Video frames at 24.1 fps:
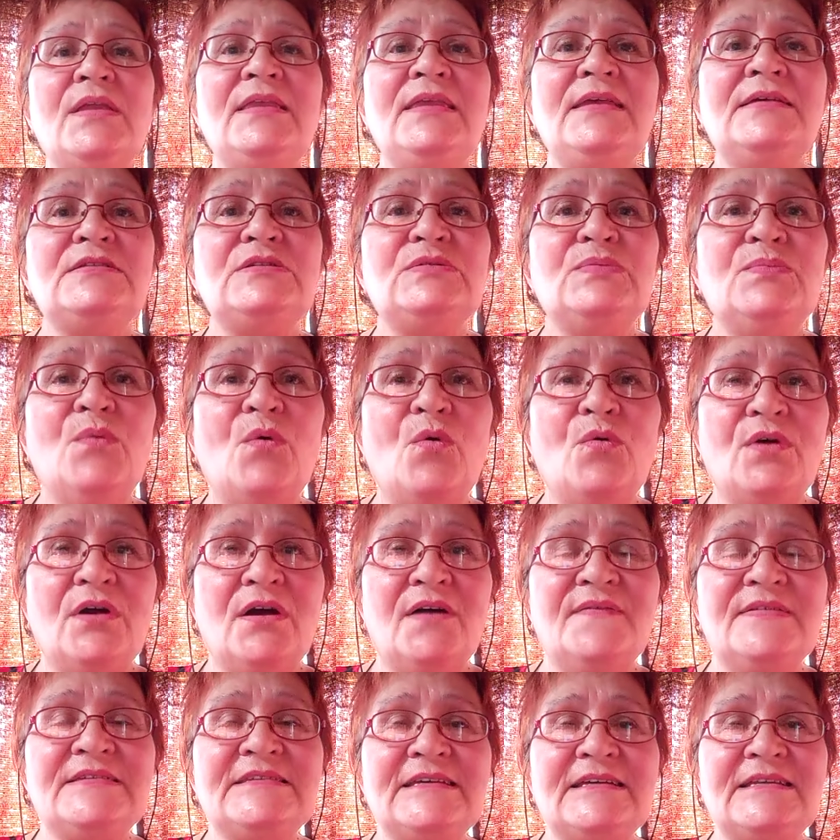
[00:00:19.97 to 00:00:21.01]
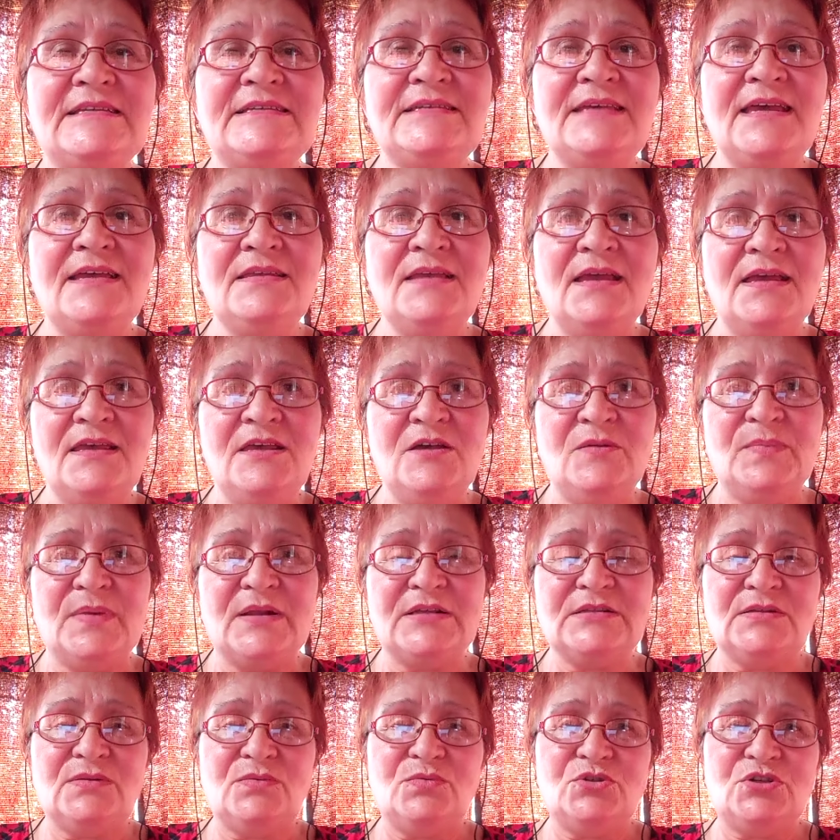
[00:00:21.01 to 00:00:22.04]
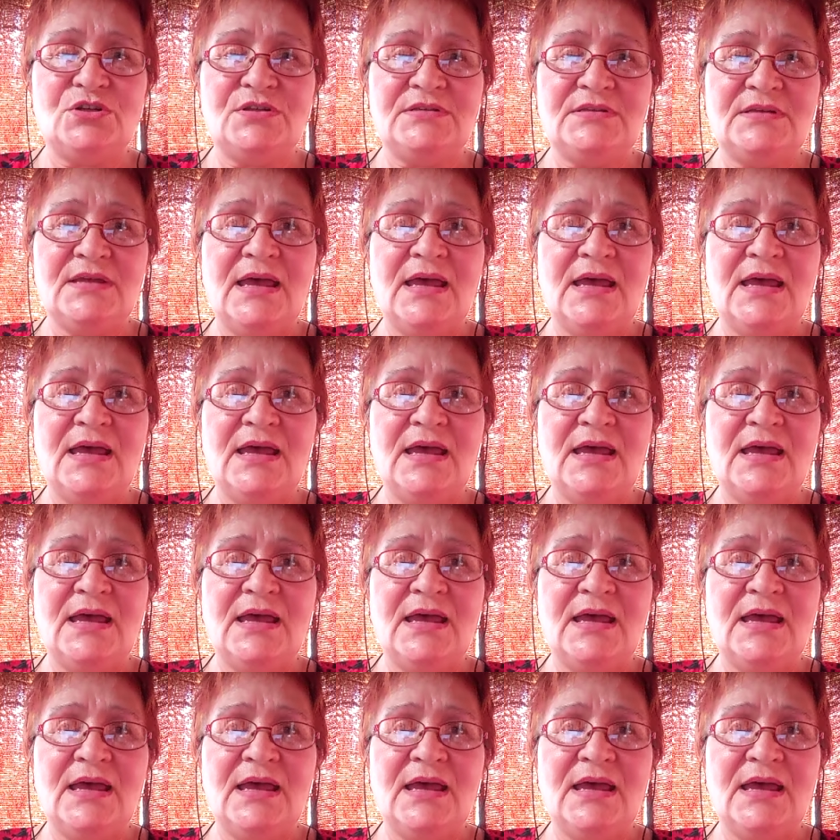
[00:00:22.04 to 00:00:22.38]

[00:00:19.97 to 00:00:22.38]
не смог в воскресенье их прослушать.